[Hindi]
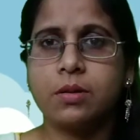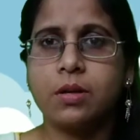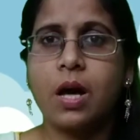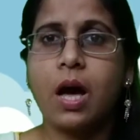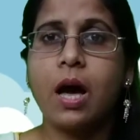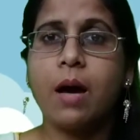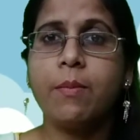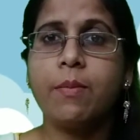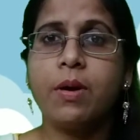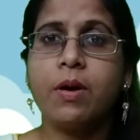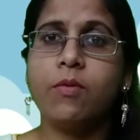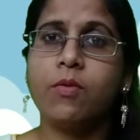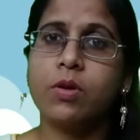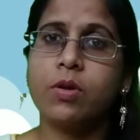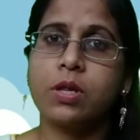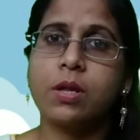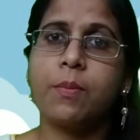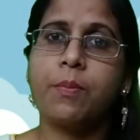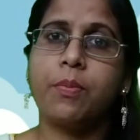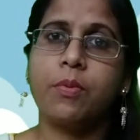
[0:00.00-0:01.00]
काम है वो
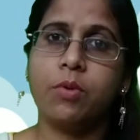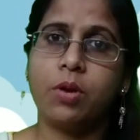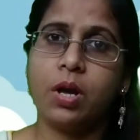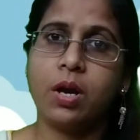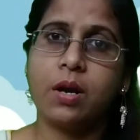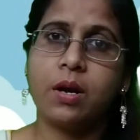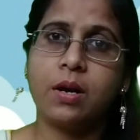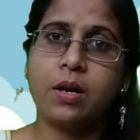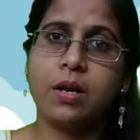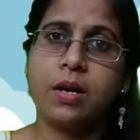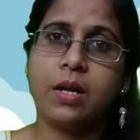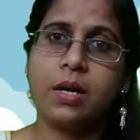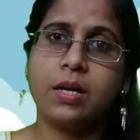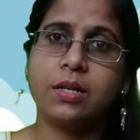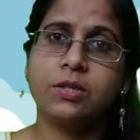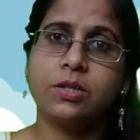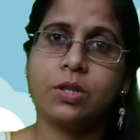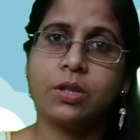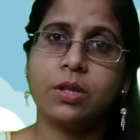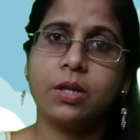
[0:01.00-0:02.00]
सब पूरे करने हैं
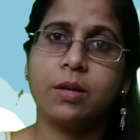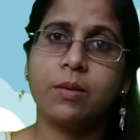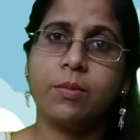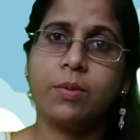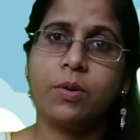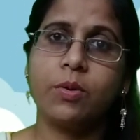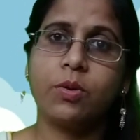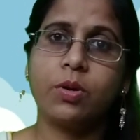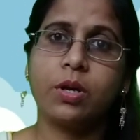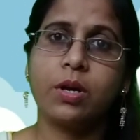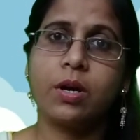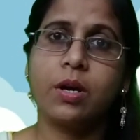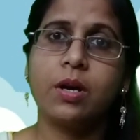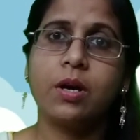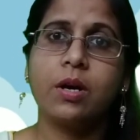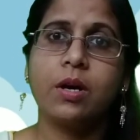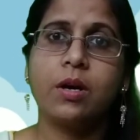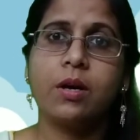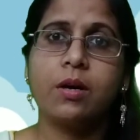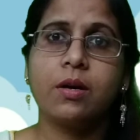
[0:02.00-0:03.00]
जितने भी उनके
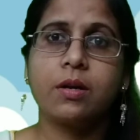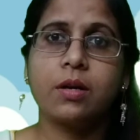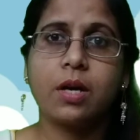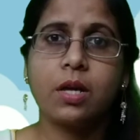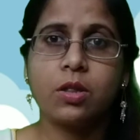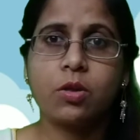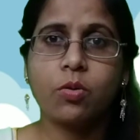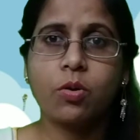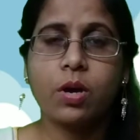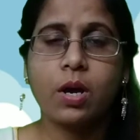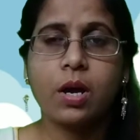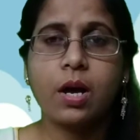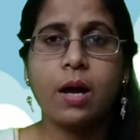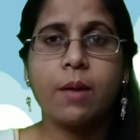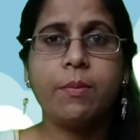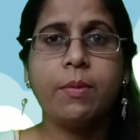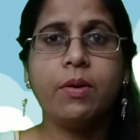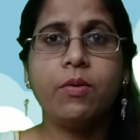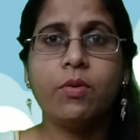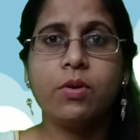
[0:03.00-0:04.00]
खेतों के
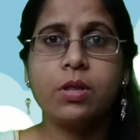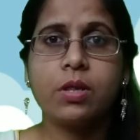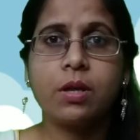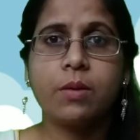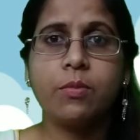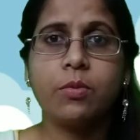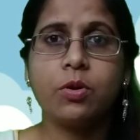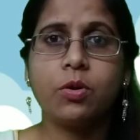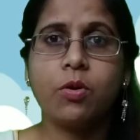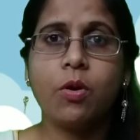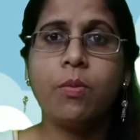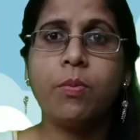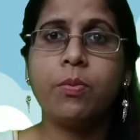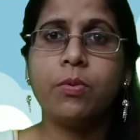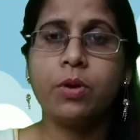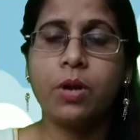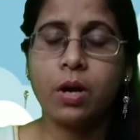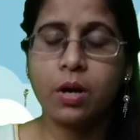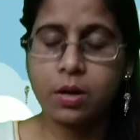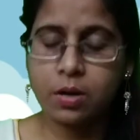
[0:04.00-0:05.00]
काम है उन सब उनको
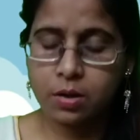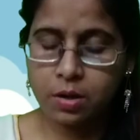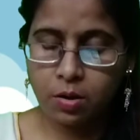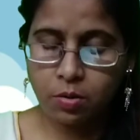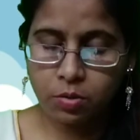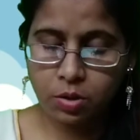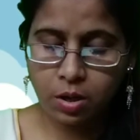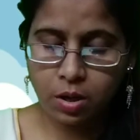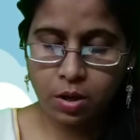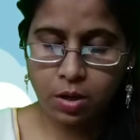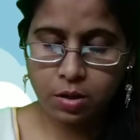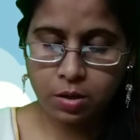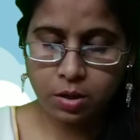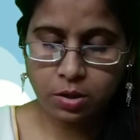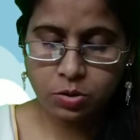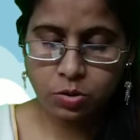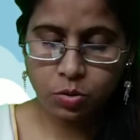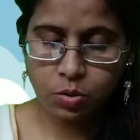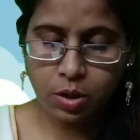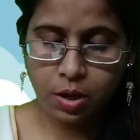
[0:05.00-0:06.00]
पूरा करना उनके घर का
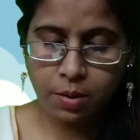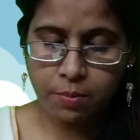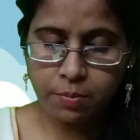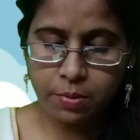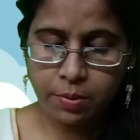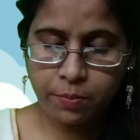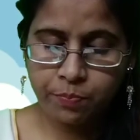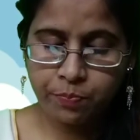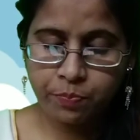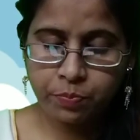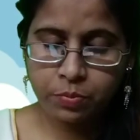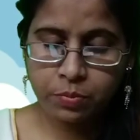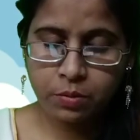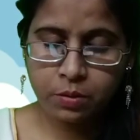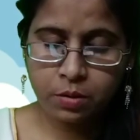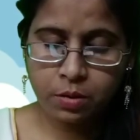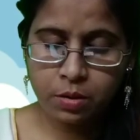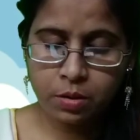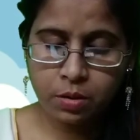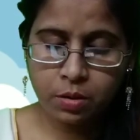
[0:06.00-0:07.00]
जो काम है
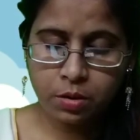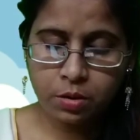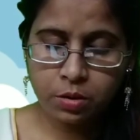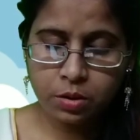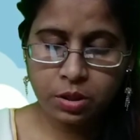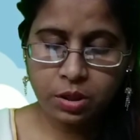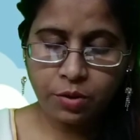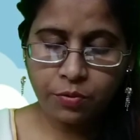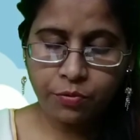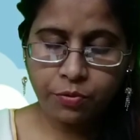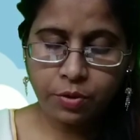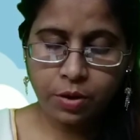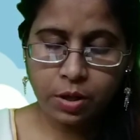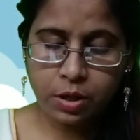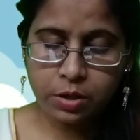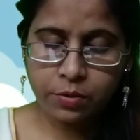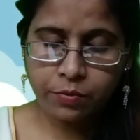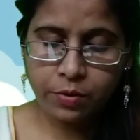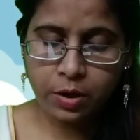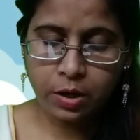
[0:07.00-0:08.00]
The
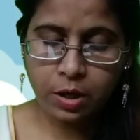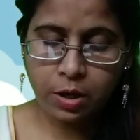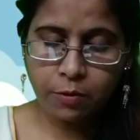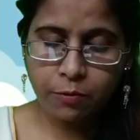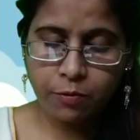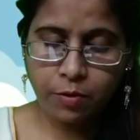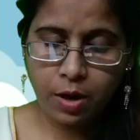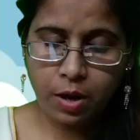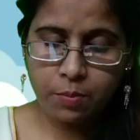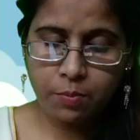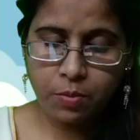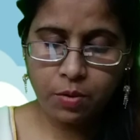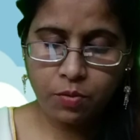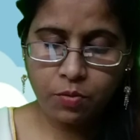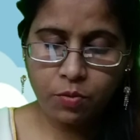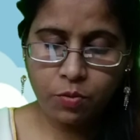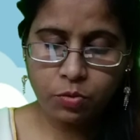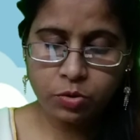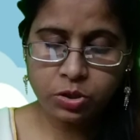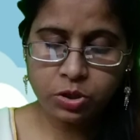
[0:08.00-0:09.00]
first friendly farmer
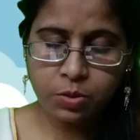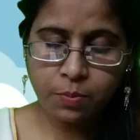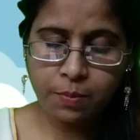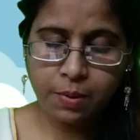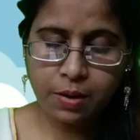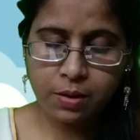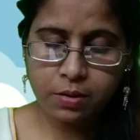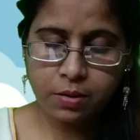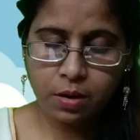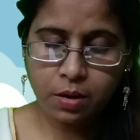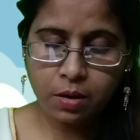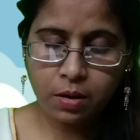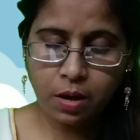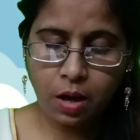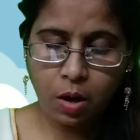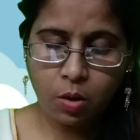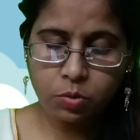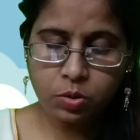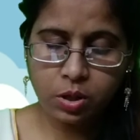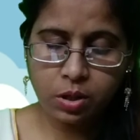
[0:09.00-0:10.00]
goes to milk the
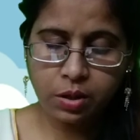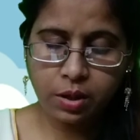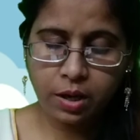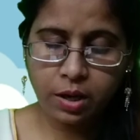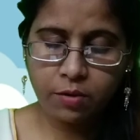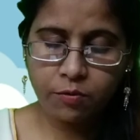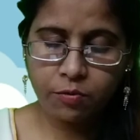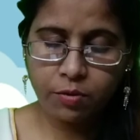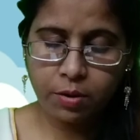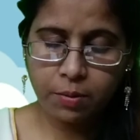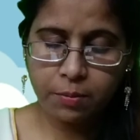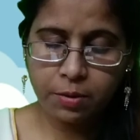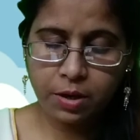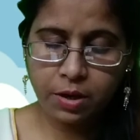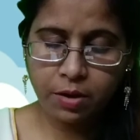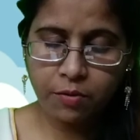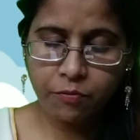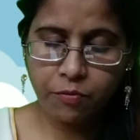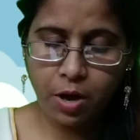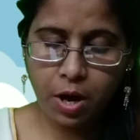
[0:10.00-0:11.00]
cow. The second
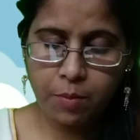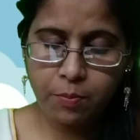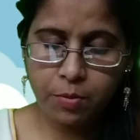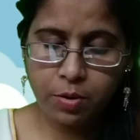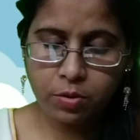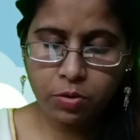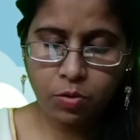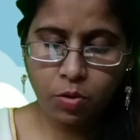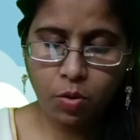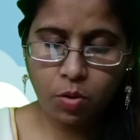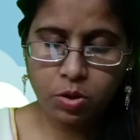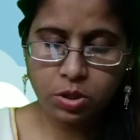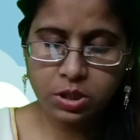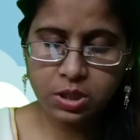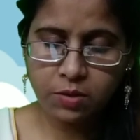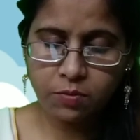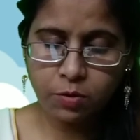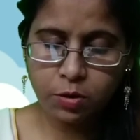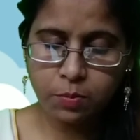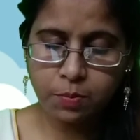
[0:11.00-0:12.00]
friendly farmer thought
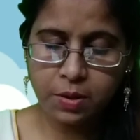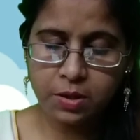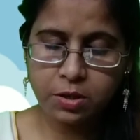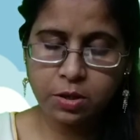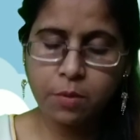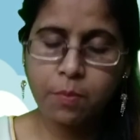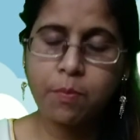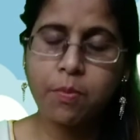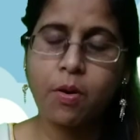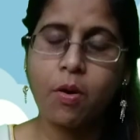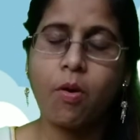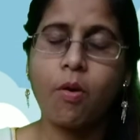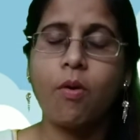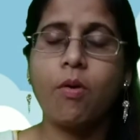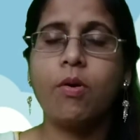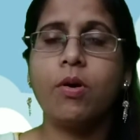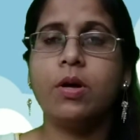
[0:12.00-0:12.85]
he would better plow.